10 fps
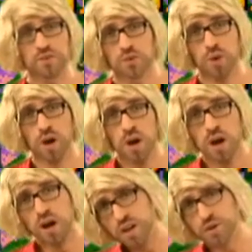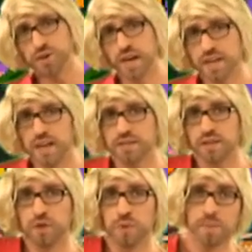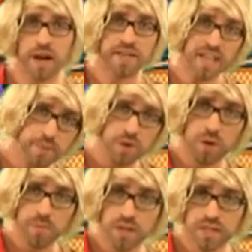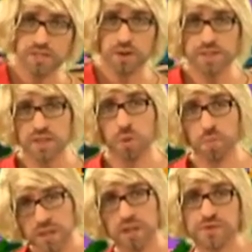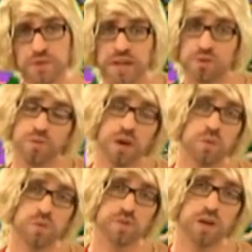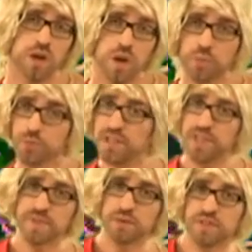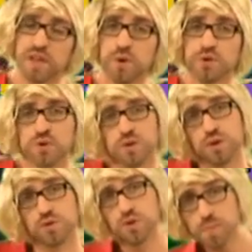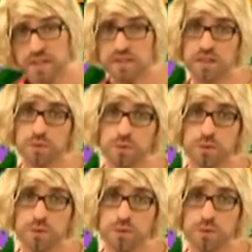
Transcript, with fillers: 2, un jeu d'arcade développé par Capcom et sorti en 1991, puis adapté notamment sur euh, Super Nintendo.